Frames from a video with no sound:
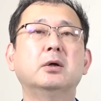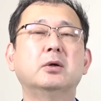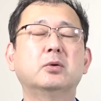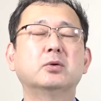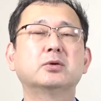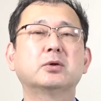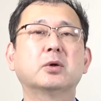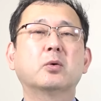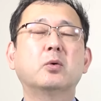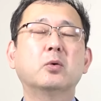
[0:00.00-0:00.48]

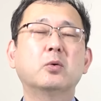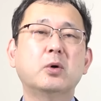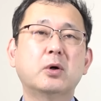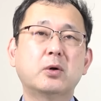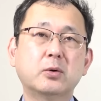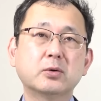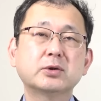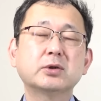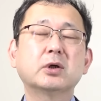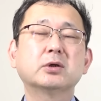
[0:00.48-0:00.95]
ロシア、ここは
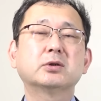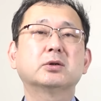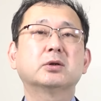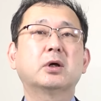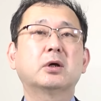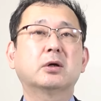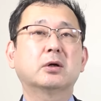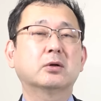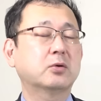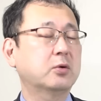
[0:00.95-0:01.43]
ロシアじゃ
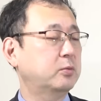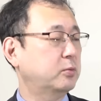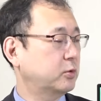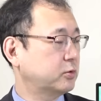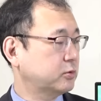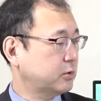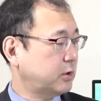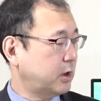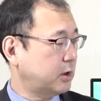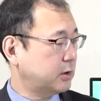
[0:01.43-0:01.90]
ないかと
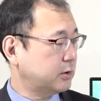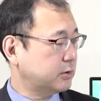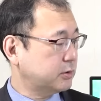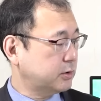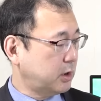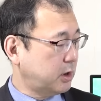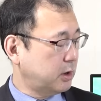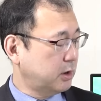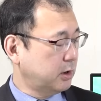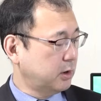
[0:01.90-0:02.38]
思うぐらいです
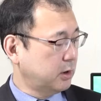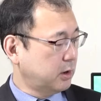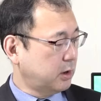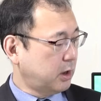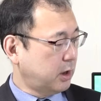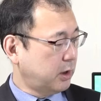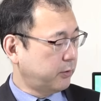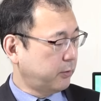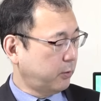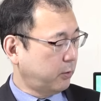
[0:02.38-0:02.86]
ね、
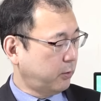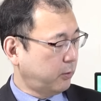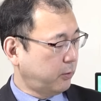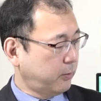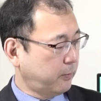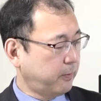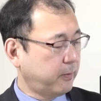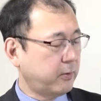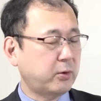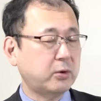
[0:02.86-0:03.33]
あ
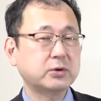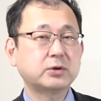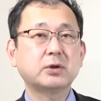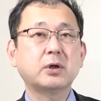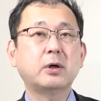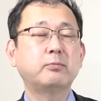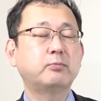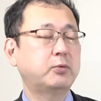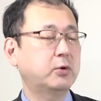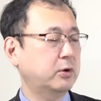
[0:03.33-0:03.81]
の、
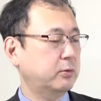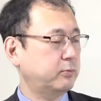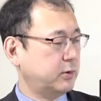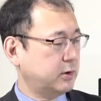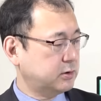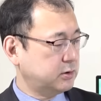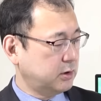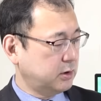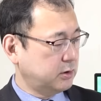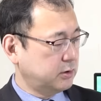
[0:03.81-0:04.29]
ロシアっぽい
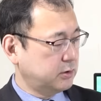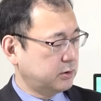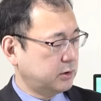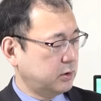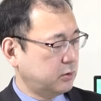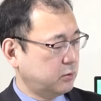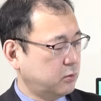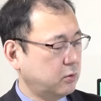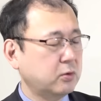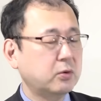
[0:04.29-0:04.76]
街なんですけ
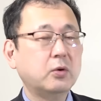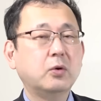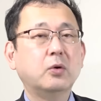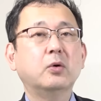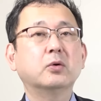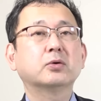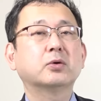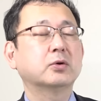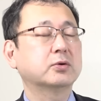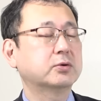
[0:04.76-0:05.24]
ど、こ
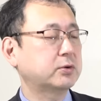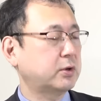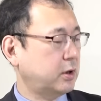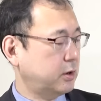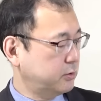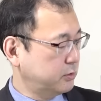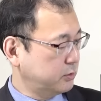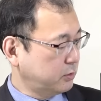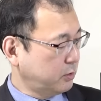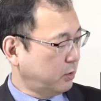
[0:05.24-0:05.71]
こを訪
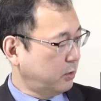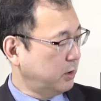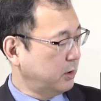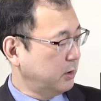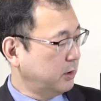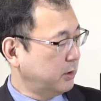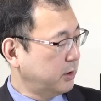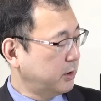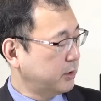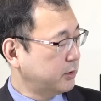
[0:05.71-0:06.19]
れると
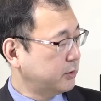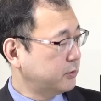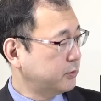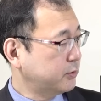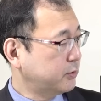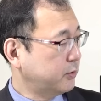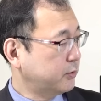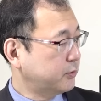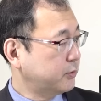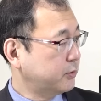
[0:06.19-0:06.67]
い
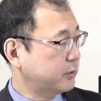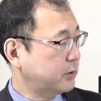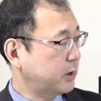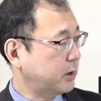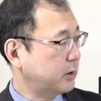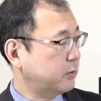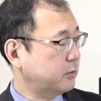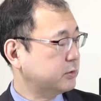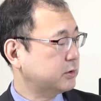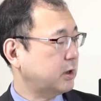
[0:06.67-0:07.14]
うこと
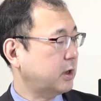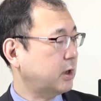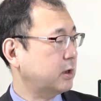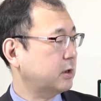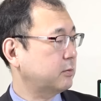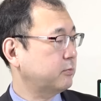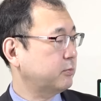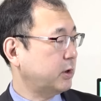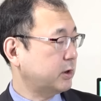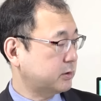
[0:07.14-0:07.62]
でござ
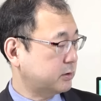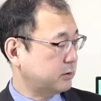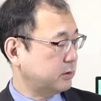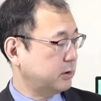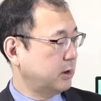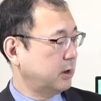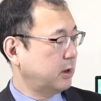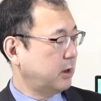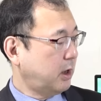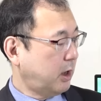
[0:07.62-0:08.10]
います。
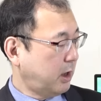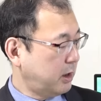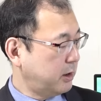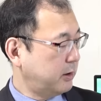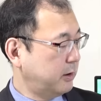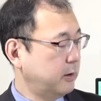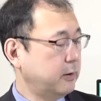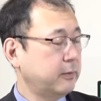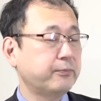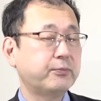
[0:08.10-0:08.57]
はい。
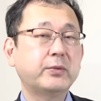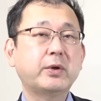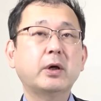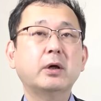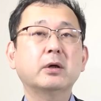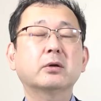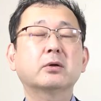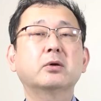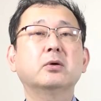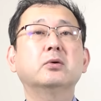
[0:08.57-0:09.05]

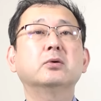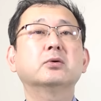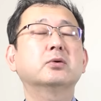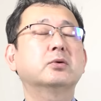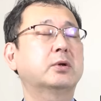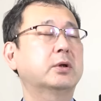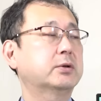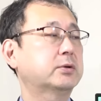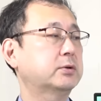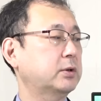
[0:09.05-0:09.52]
で、今日
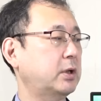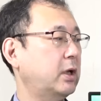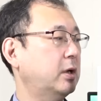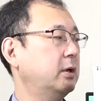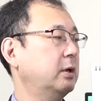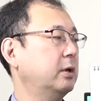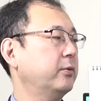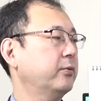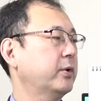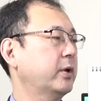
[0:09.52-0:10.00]
のですね、
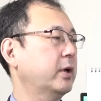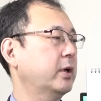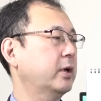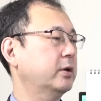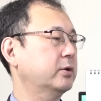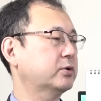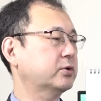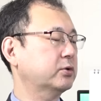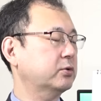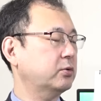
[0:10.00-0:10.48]

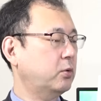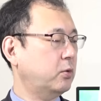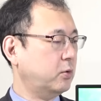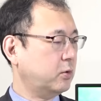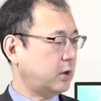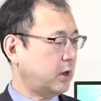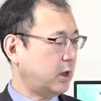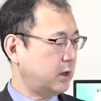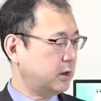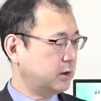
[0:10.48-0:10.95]
えー、首
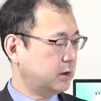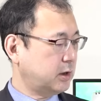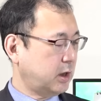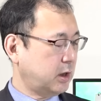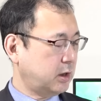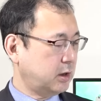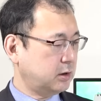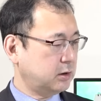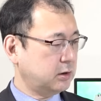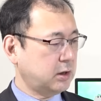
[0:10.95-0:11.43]
脳会
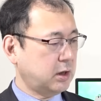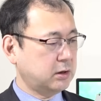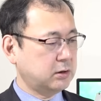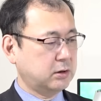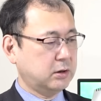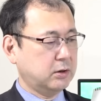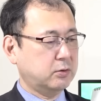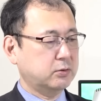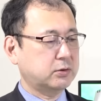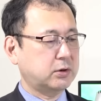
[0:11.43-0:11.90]
談なん
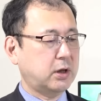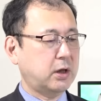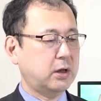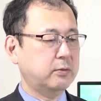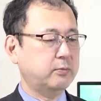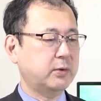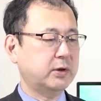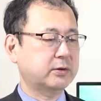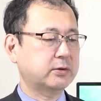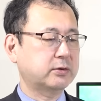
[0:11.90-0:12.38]
でござ
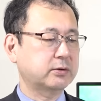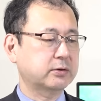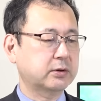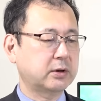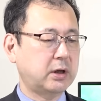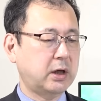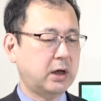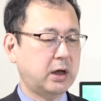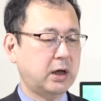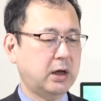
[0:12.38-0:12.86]
います
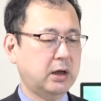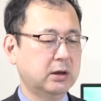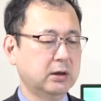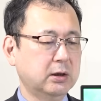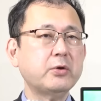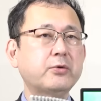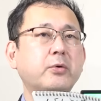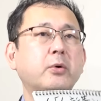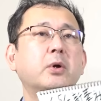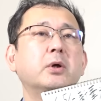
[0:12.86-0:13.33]
が、
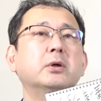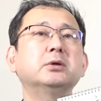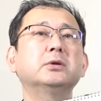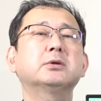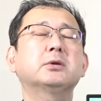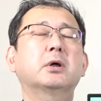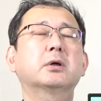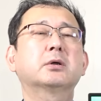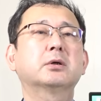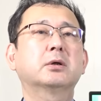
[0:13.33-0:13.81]
それに
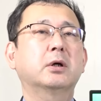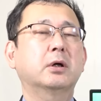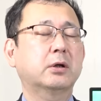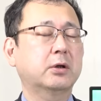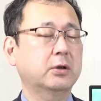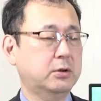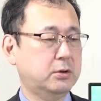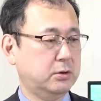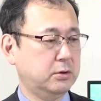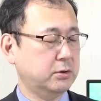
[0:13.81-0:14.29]
先
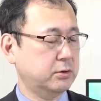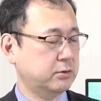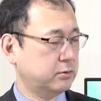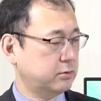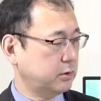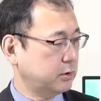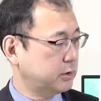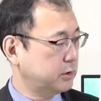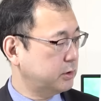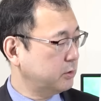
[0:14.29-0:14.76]
駆けてです
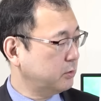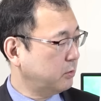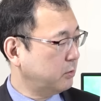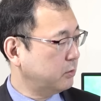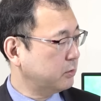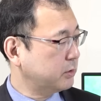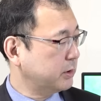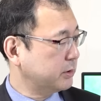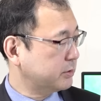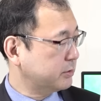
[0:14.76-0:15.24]
ね、
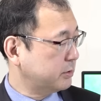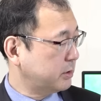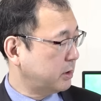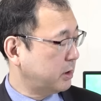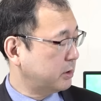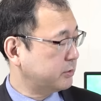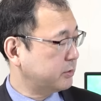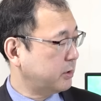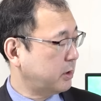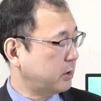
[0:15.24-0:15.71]
昨日です
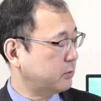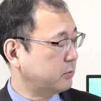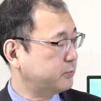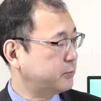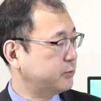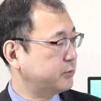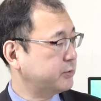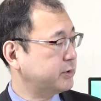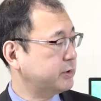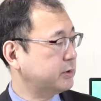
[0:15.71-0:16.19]
ね、あの、
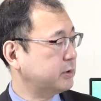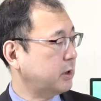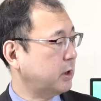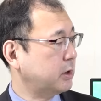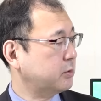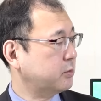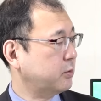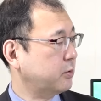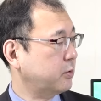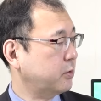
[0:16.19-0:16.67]
プーチン
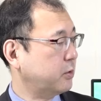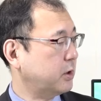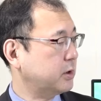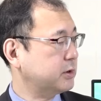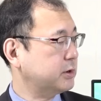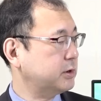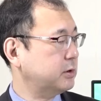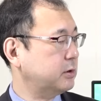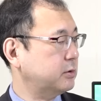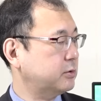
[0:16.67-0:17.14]
大統領は
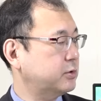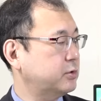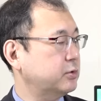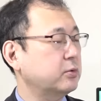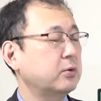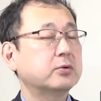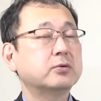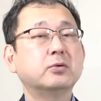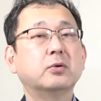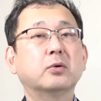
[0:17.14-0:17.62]
中
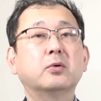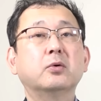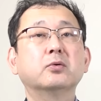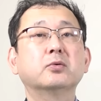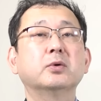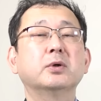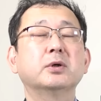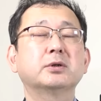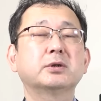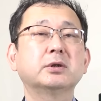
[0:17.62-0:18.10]
国の
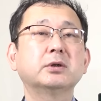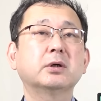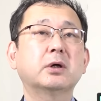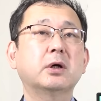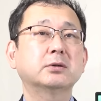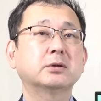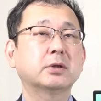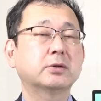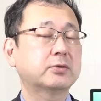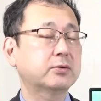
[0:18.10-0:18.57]
国営新
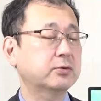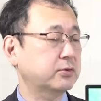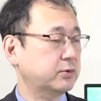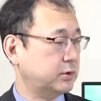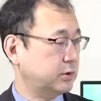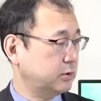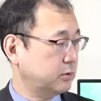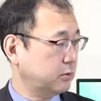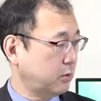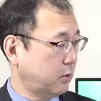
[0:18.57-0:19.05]
華社通
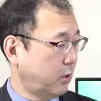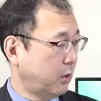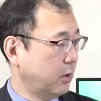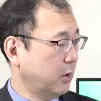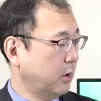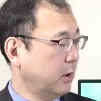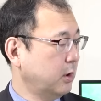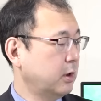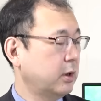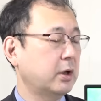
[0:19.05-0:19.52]
信の、
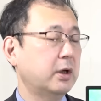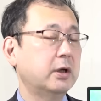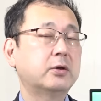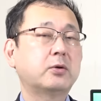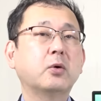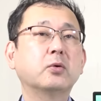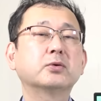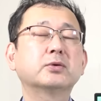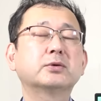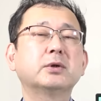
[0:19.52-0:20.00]
えー、
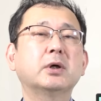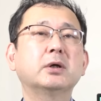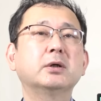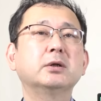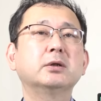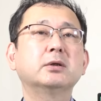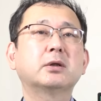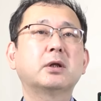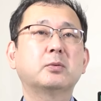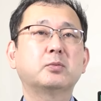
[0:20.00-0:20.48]
独
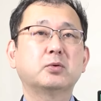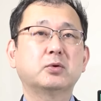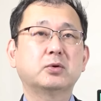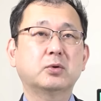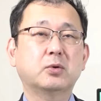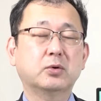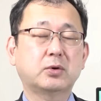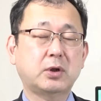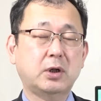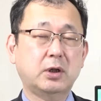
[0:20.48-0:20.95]
占インタビュー
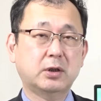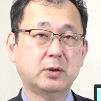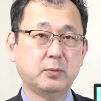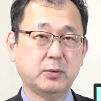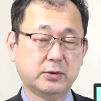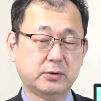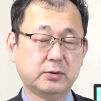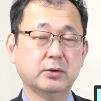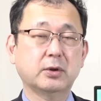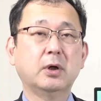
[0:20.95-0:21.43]
に答えて
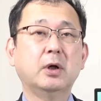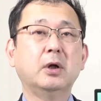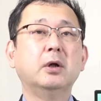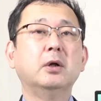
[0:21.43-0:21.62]
ます。